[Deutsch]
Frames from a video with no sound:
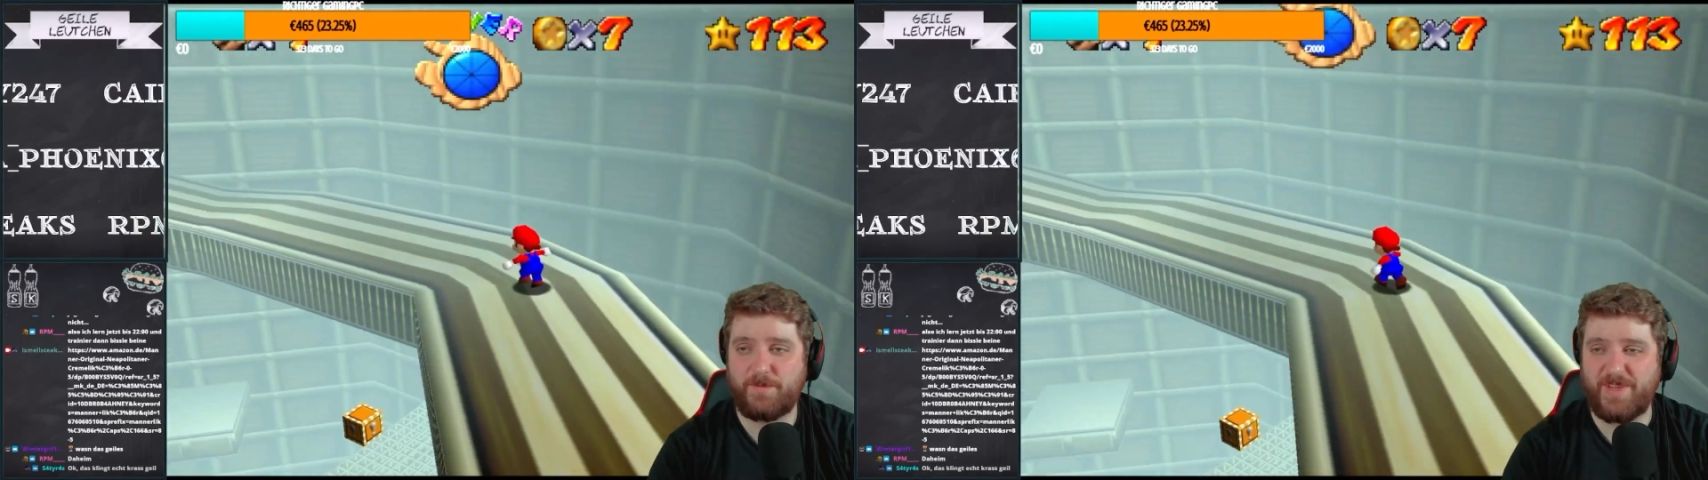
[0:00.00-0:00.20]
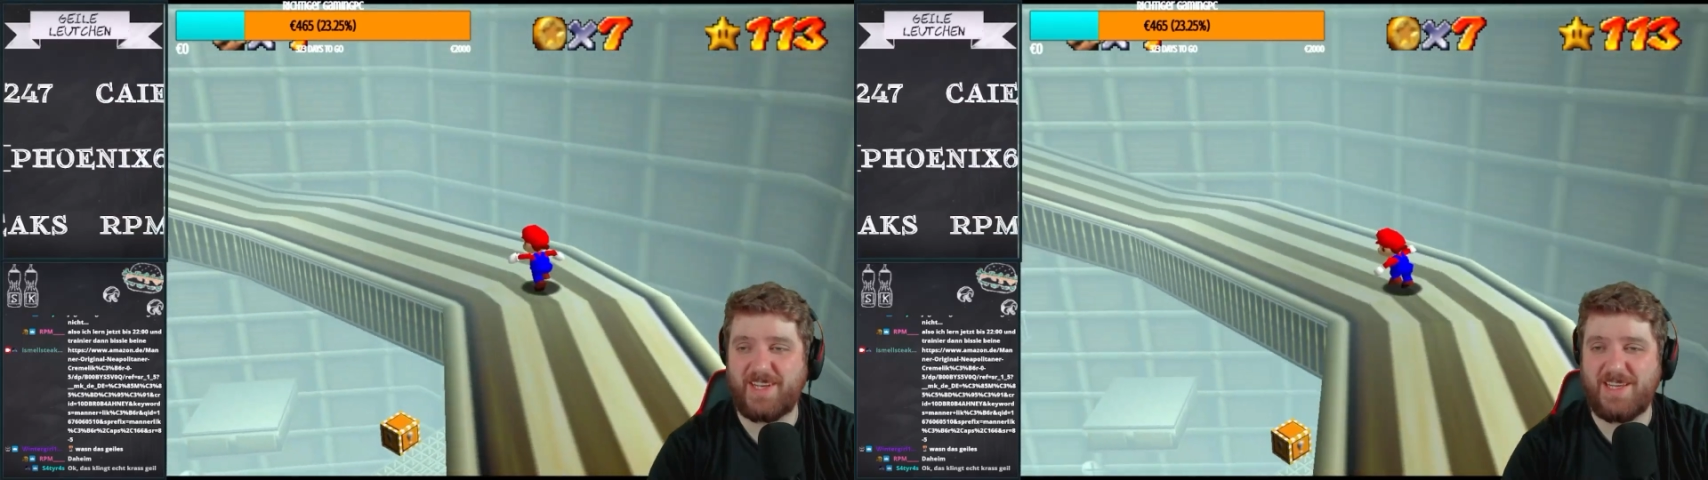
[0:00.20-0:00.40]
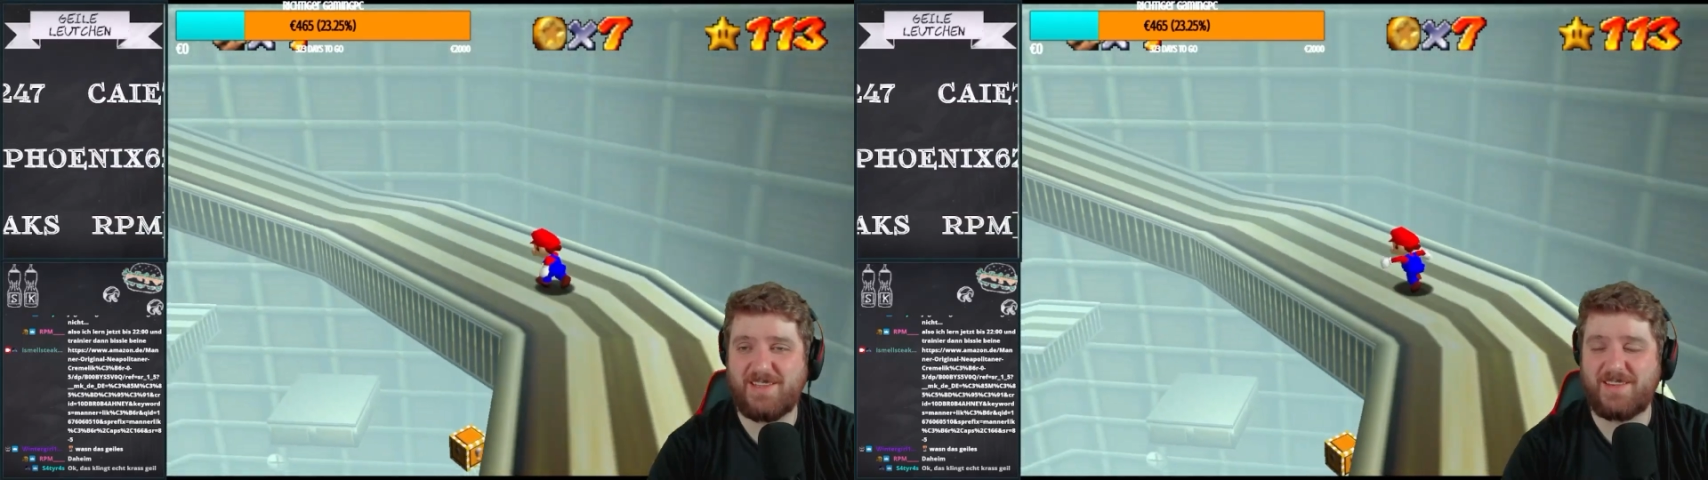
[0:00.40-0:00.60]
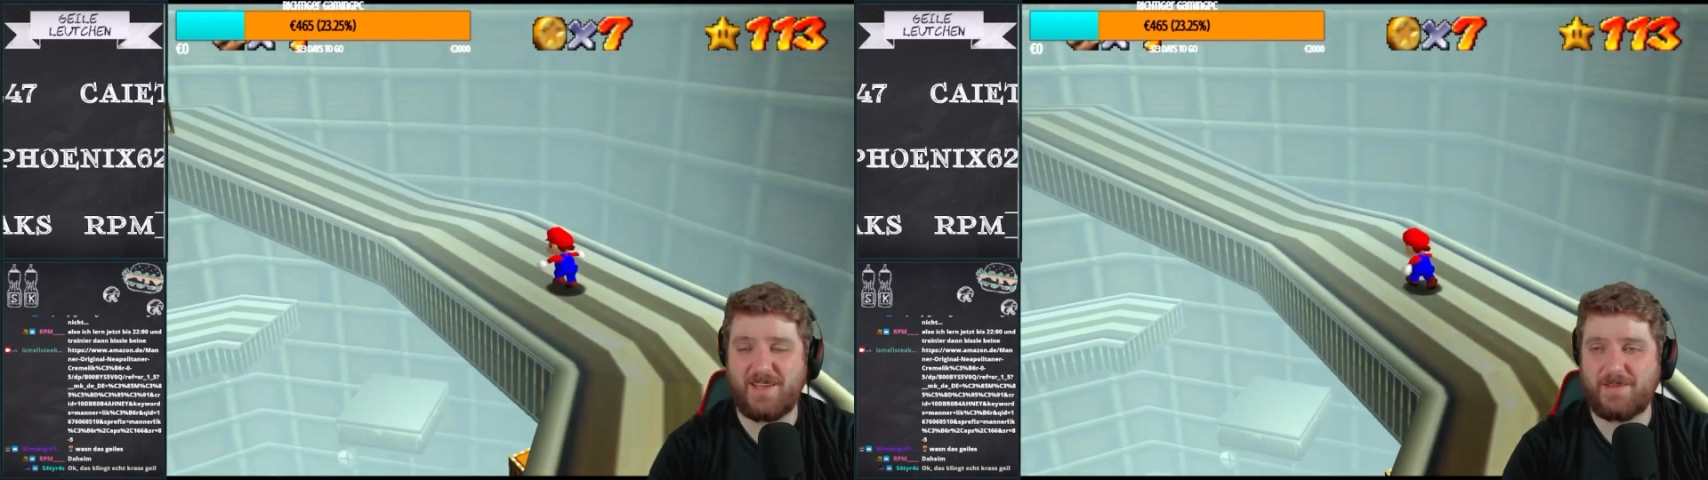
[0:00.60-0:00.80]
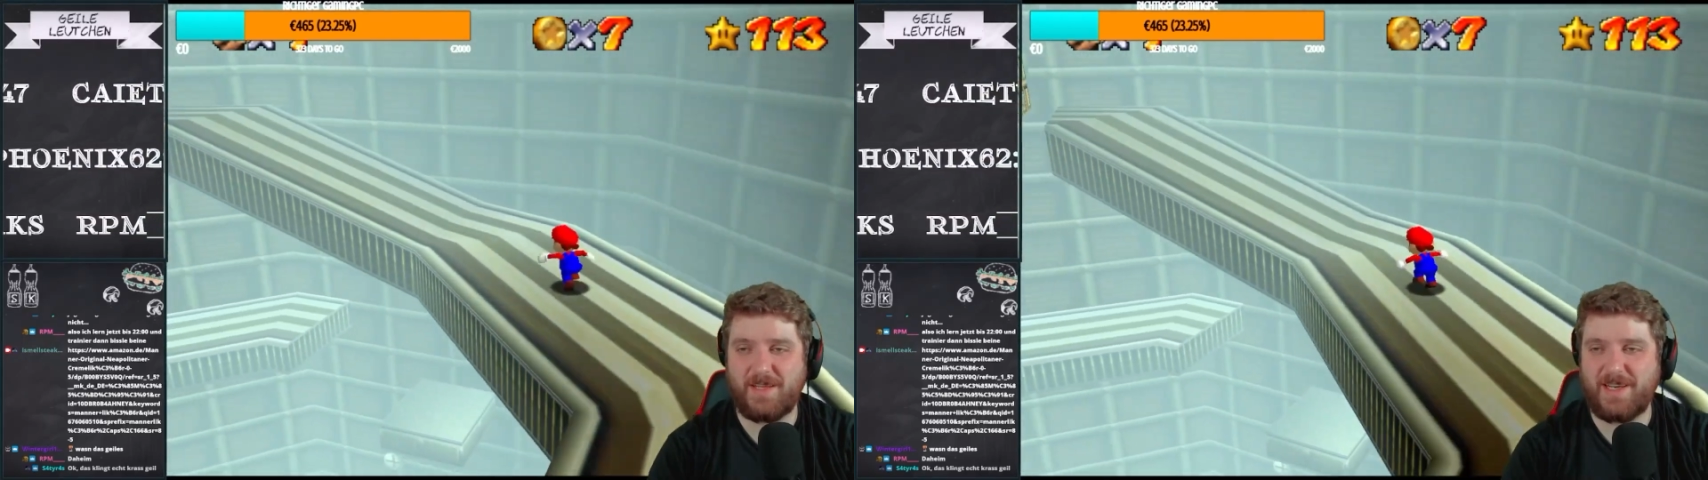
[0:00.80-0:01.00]
Der klingt, der,
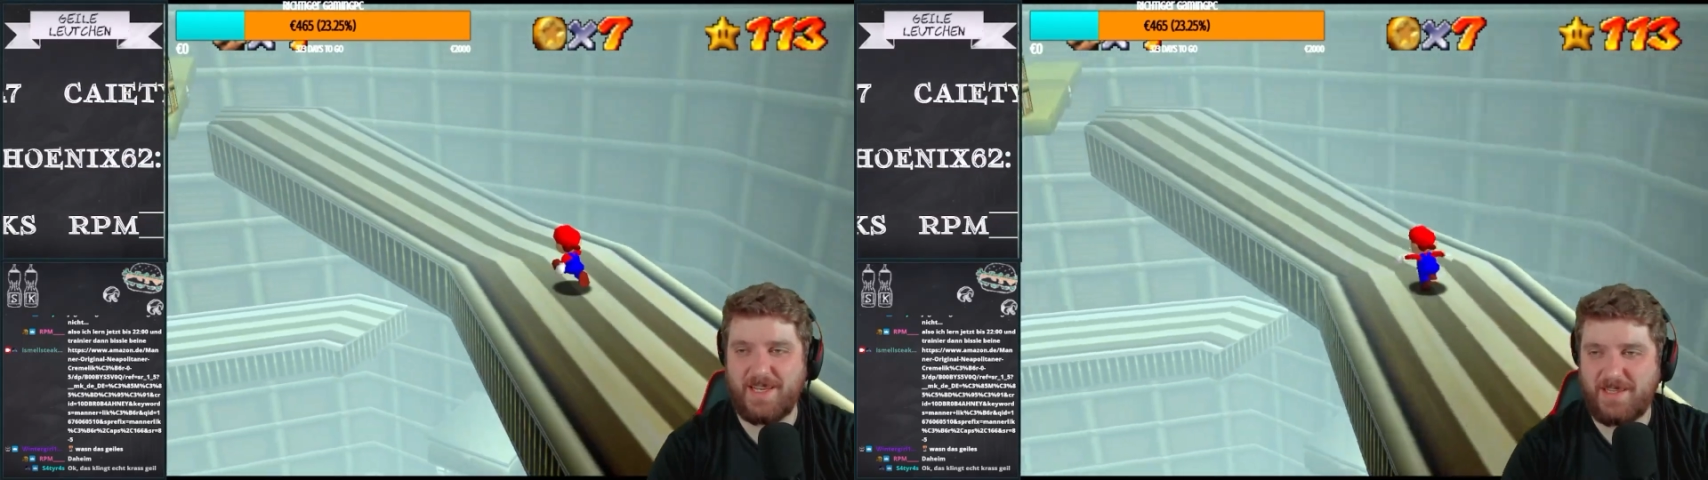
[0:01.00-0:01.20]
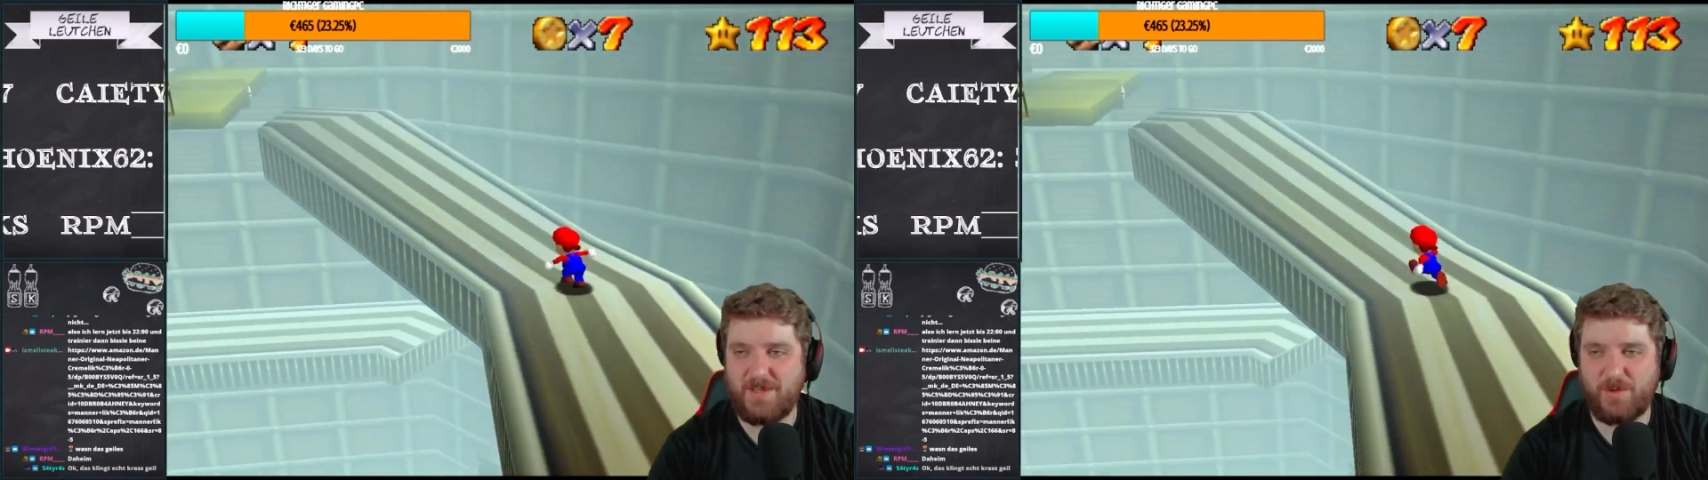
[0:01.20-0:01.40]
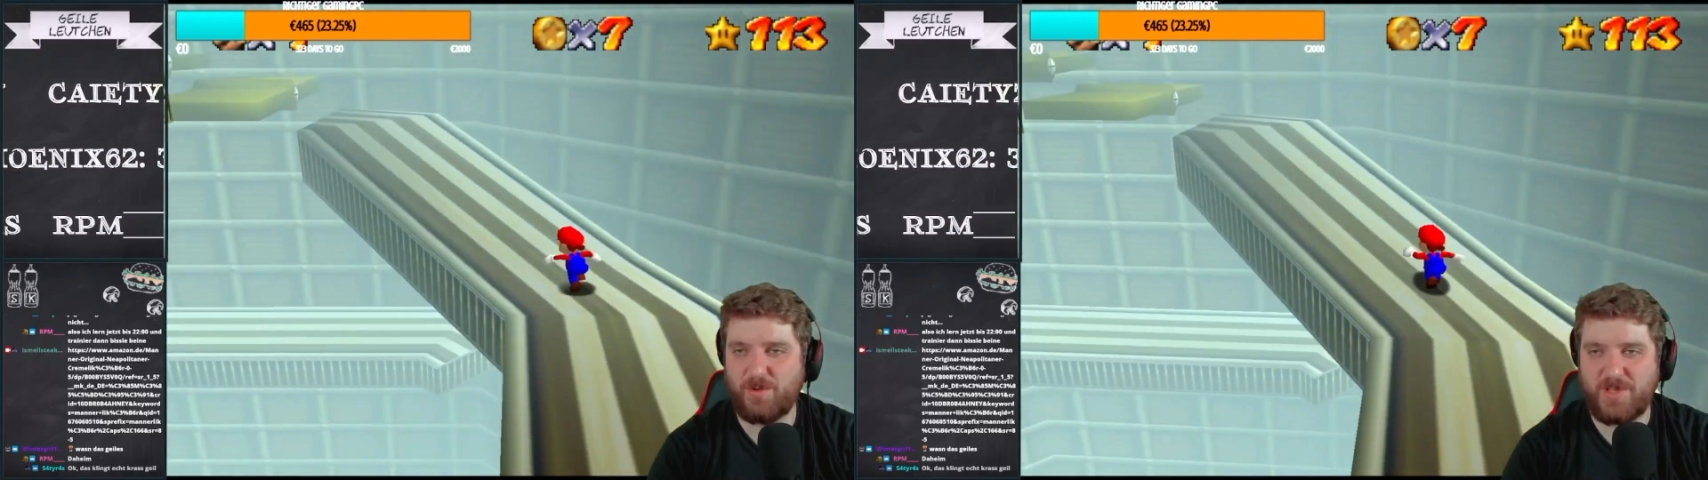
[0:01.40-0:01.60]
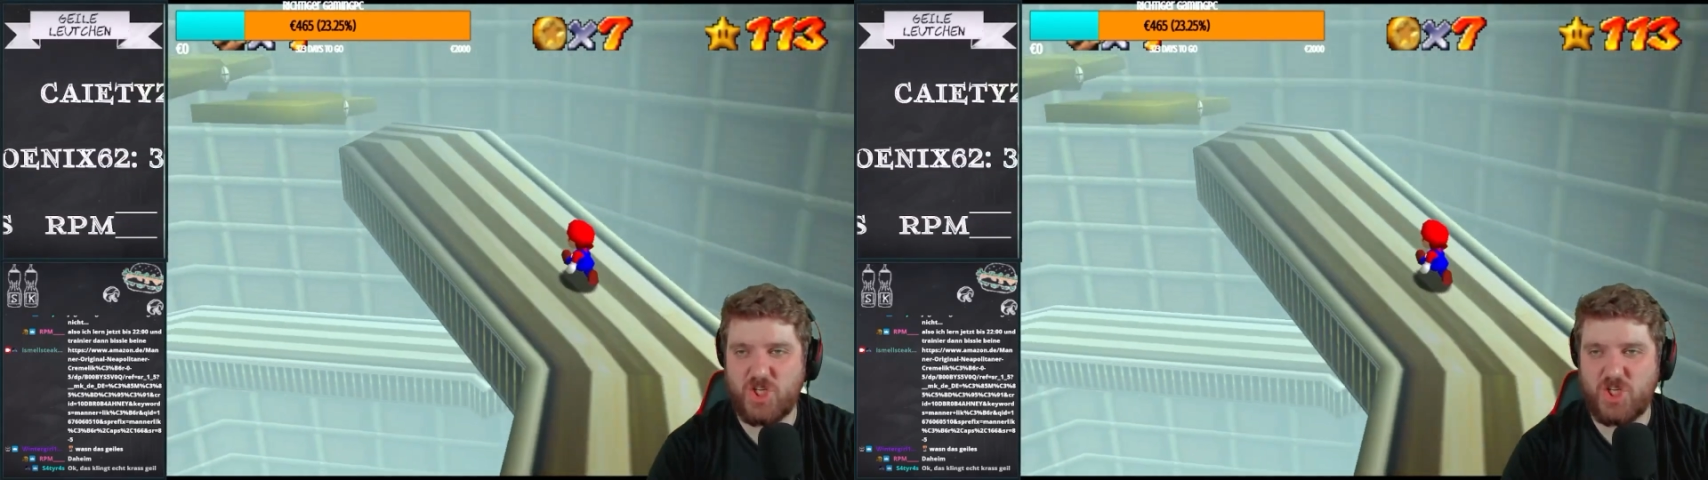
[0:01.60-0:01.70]
der klingt nicht nur gut,